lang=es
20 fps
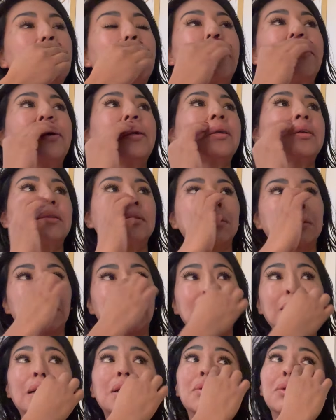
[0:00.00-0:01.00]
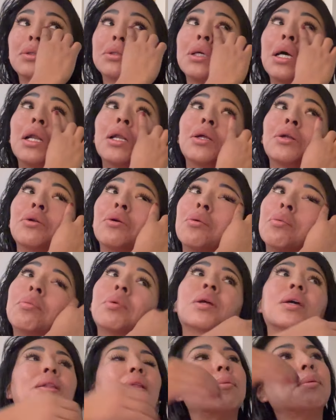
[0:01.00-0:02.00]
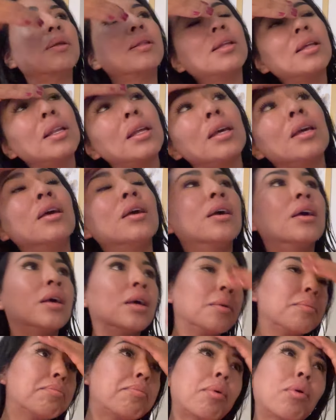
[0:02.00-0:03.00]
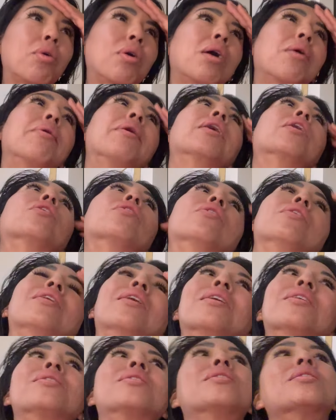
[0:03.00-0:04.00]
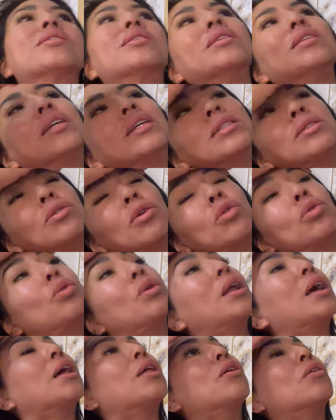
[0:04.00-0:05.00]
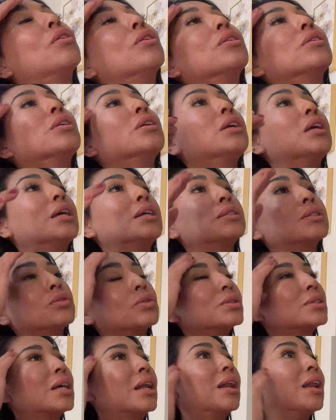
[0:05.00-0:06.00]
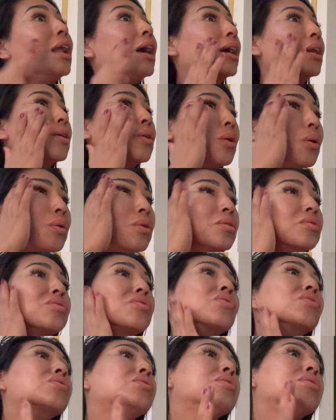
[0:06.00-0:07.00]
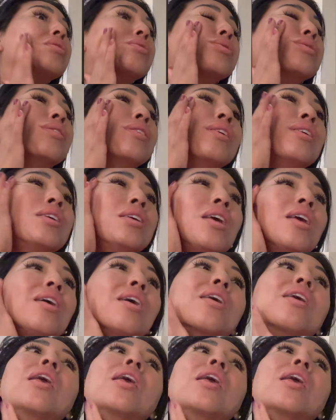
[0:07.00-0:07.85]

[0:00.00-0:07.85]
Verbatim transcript: a ver qué tal nos sale, ¿no? Porque también tiene poco cabello y es, ondulado y es, no es tan largo. Entonces, y ella